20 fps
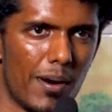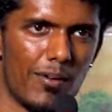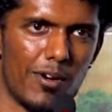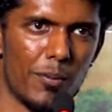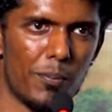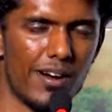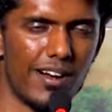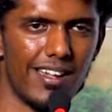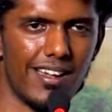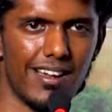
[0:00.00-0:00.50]

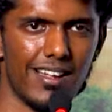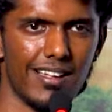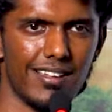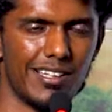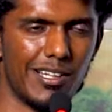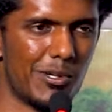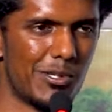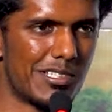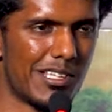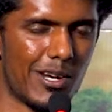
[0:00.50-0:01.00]
பவர்
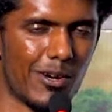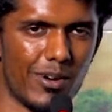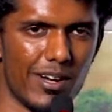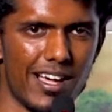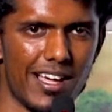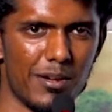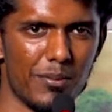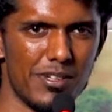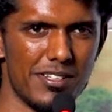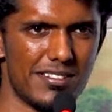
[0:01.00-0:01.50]
பாண்டியில் தனுஷார்
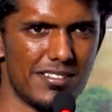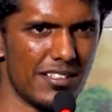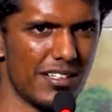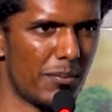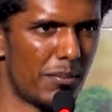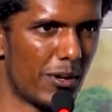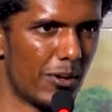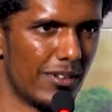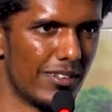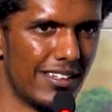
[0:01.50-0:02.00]
கூட
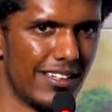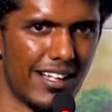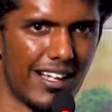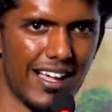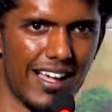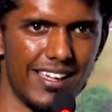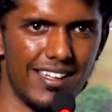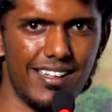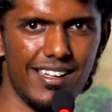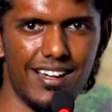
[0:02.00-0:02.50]
ஆரம்பித்து அப்புறம் வந்து
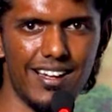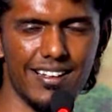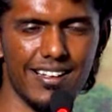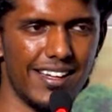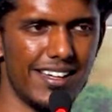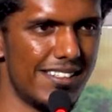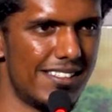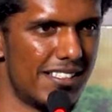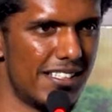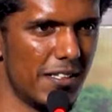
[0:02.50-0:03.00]

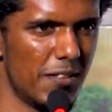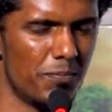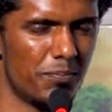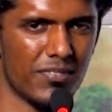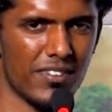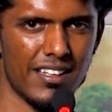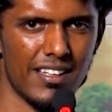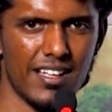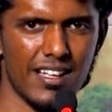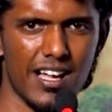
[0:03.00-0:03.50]
கைதியில் நடித்து
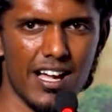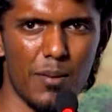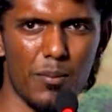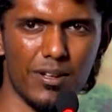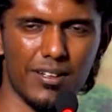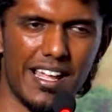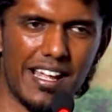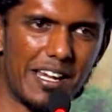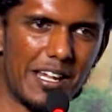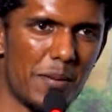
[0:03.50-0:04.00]

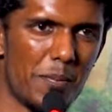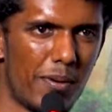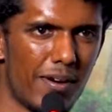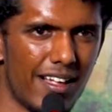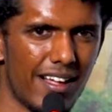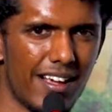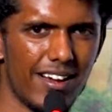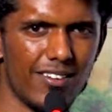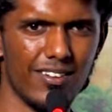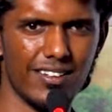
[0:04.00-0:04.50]
அப்புறம் நிறைய
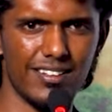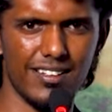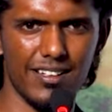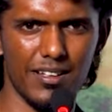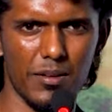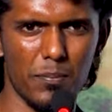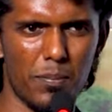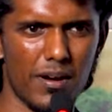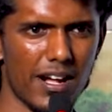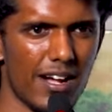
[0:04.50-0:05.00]
படங்கள்
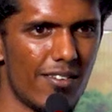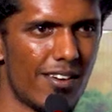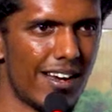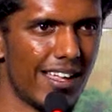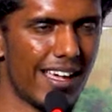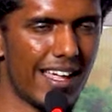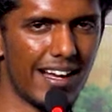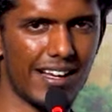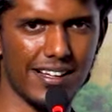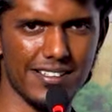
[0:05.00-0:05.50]
வந்து
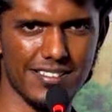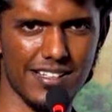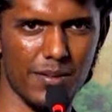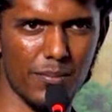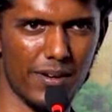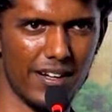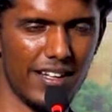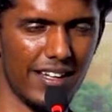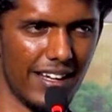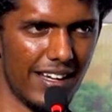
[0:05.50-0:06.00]
பக்கவான
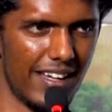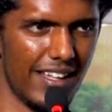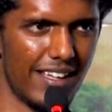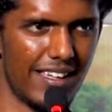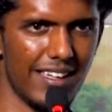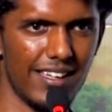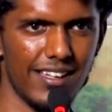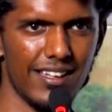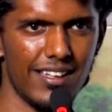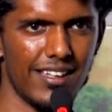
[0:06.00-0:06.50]
கேரக்டர்ஸ்லாம் பண்ணி
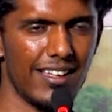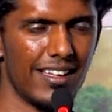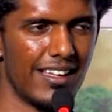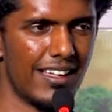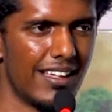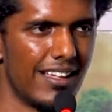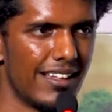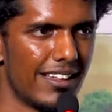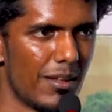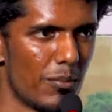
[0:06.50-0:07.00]
இன்றைக்கி
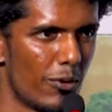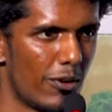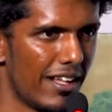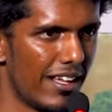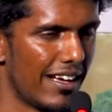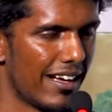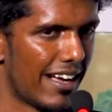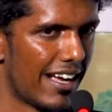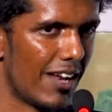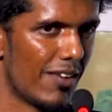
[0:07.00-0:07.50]

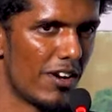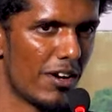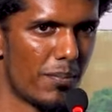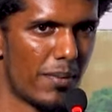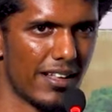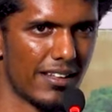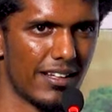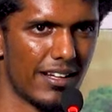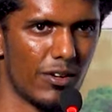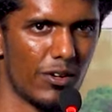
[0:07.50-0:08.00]
நம்மளுடைய
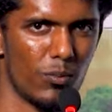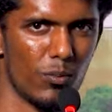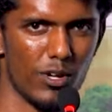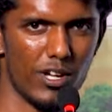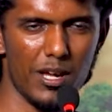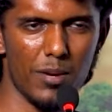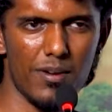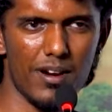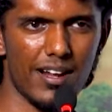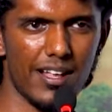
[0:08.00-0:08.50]
கல்வன் படத்தில் ஒரு
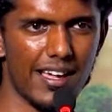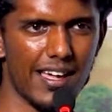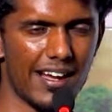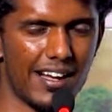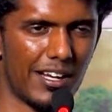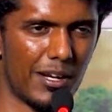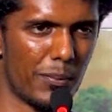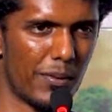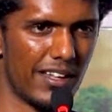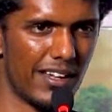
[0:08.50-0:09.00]
முக்கியமான
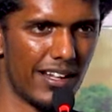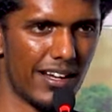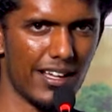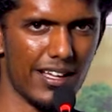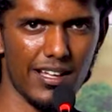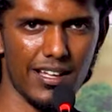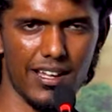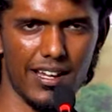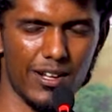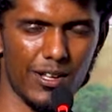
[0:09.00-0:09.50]
கேரக்டர்
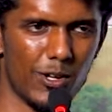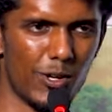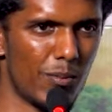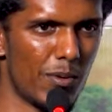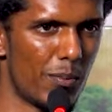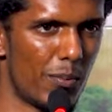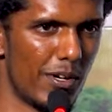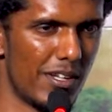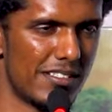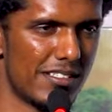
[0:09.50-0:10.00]
பண்ணியிருக்கிற எனக்கு
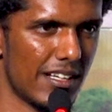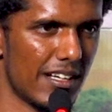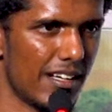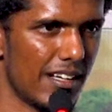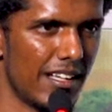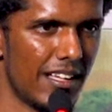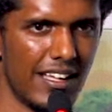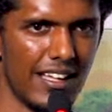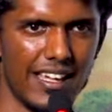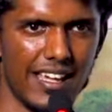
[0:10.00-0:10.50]
ரொம்ப பிடிச்ச
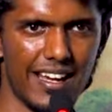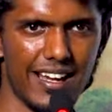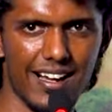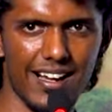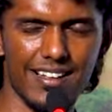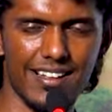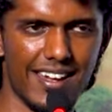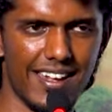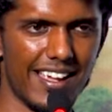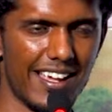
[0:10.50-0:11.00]

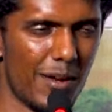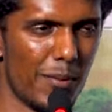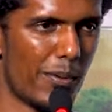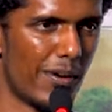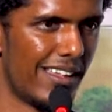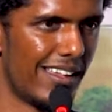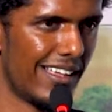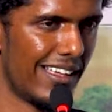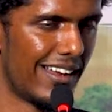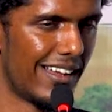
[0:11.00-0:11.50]
எனக்கெல்லாம் நிறைய
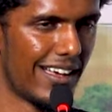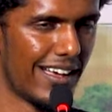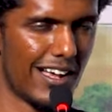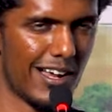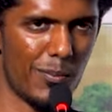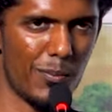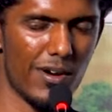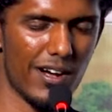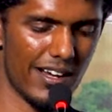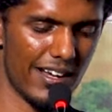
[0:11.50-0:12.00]
ஹெல்ப் பண்ணியிருக்கிற
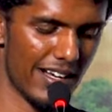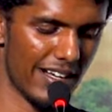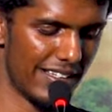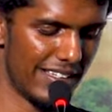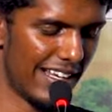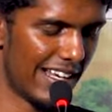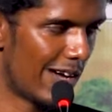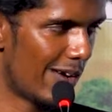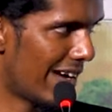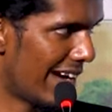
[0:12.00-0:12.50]
அன்பு
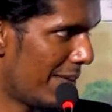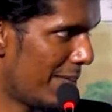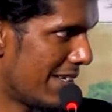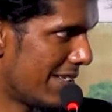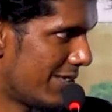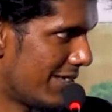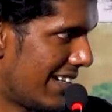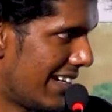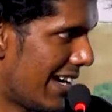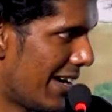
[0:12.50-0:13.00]
அண்ணன் தீனா அவர்களை
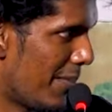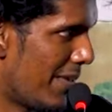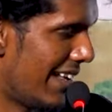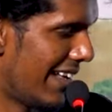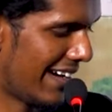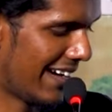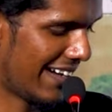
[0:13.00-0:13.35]
பேசுவதற்காக மேடை